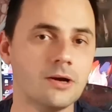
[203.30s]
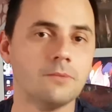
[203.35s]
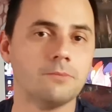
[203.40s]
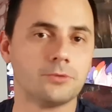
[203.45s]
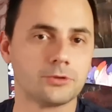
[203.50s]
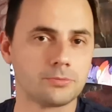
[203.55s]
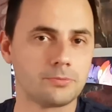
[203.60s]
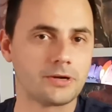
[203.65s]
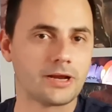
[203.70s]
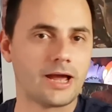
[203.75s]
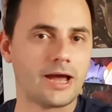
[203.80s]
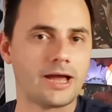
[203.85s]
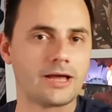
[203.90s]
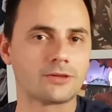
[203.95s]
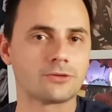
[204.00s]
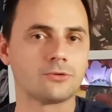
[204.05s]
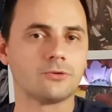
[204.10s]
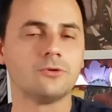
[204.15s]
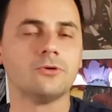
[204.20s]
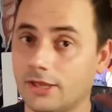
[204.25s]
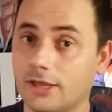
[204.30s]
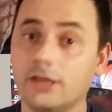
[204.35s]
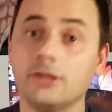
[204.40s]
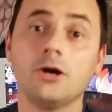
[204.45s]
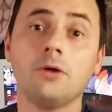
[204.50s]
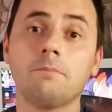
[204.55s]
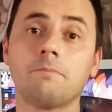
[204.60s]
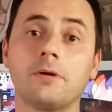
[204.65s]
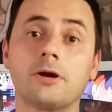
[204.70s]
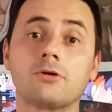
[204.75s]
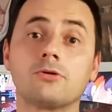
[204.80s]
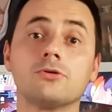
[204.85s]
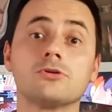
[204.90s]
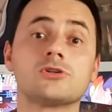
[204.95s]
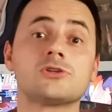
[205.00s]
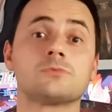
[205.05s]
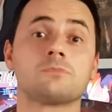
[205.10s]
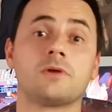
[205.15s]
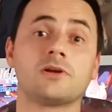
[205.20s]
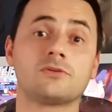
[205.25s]
Muito obrigado e não perca
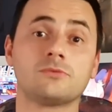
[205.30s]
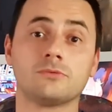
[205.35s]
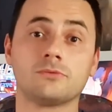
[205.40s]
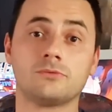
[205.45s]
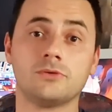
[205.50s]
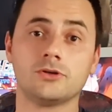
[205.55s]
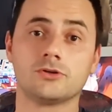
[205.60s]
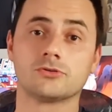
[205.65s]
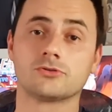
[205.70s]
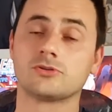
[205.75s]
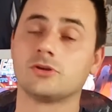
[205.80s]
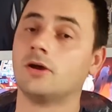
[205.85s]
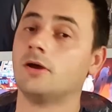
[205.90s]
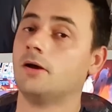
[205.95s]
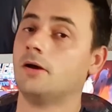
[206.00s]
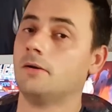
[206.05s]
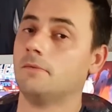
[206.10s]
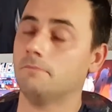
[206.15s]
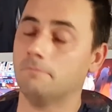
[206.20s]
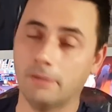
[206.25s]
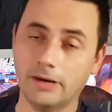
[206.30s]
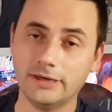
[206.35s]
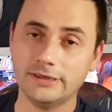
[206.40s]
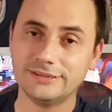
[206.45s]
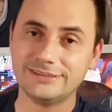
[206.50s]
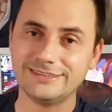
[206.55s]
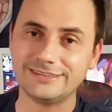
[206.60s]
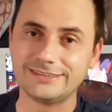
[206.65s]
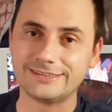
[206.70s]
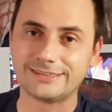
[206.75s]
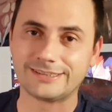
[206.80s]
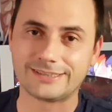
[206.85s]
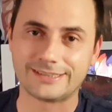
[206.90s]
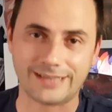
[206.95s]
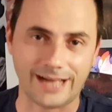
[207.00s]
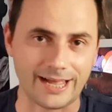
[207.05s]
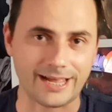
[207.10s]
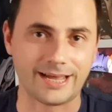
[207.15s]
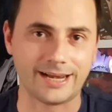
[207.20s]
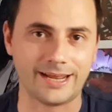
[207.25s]
os próximos vídeos.
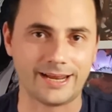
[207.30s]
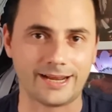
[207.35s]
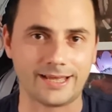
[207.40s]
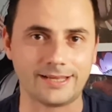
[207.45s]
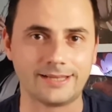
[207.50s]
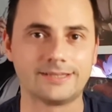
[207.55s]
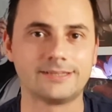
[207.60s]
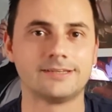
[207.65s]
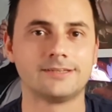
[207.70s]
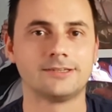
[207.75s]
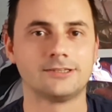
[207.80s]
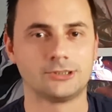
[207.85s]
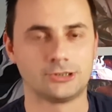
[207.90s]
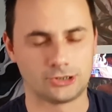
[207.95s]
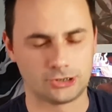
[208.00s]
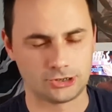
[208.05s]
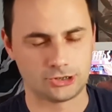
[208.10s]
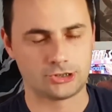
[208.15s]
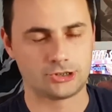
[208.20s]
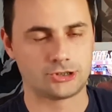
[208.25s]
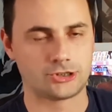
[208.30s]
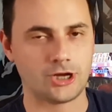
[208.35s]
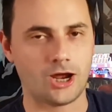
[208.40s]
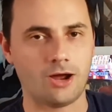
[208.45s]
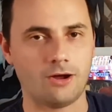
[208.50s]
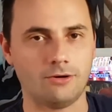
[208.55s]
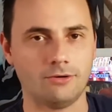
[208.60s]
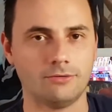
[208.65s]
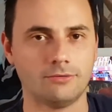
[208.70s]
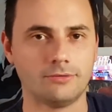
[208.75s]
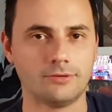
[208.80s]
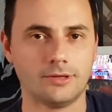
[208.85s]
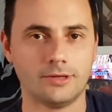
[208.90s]
Bancai, galera! Tchau!